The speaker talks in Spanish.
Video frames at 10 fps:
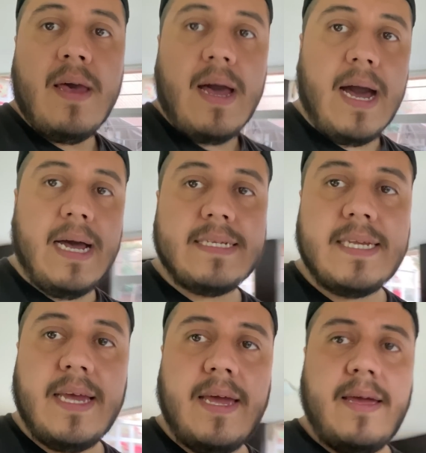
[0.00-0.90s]

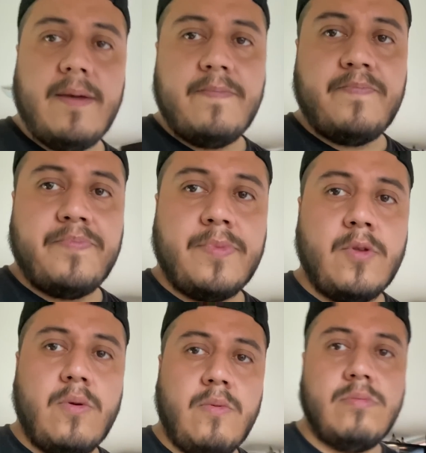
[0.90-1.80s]
hace
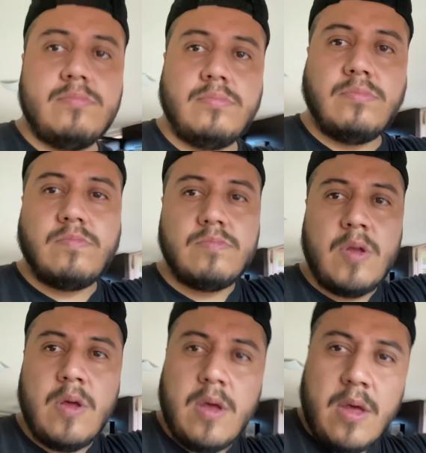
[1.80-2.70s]

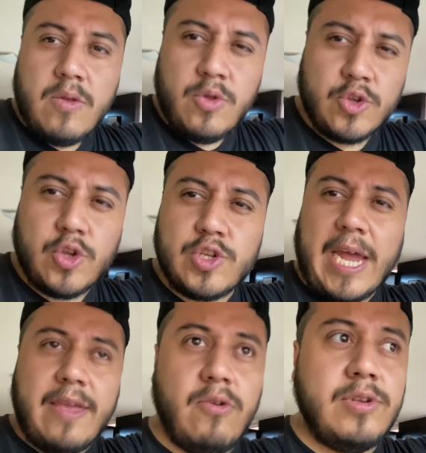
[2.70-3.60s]
unos dos
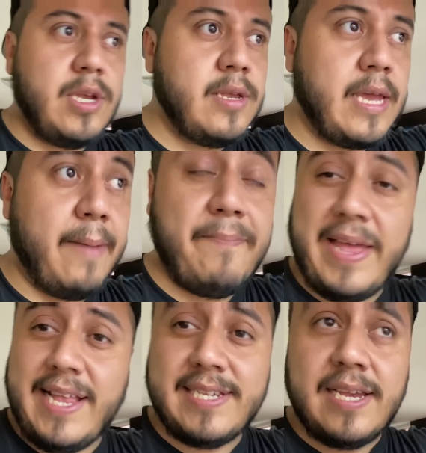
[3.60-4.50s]
años, que
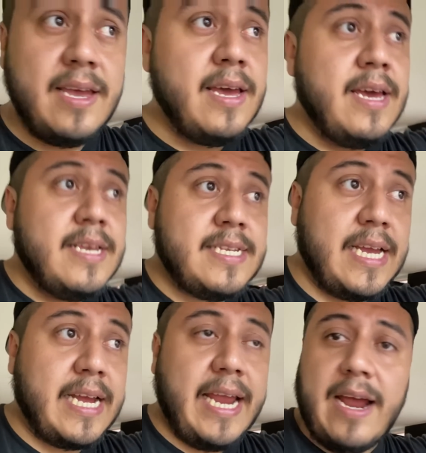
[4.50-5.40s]
apenas se
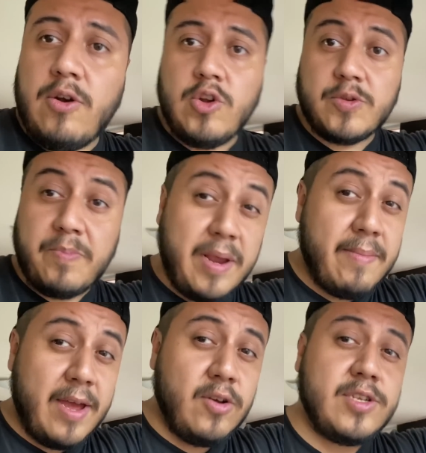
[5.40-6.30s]
criaron los
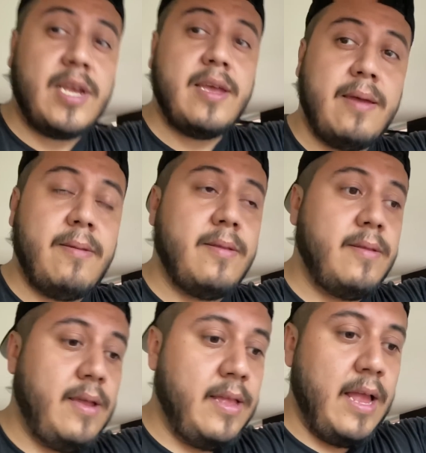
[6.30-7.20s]
primeros
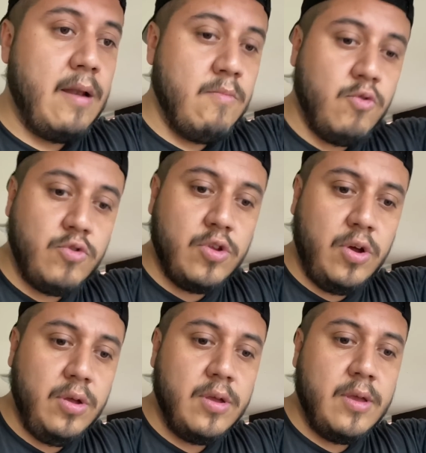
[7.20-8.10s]
en, el mundo,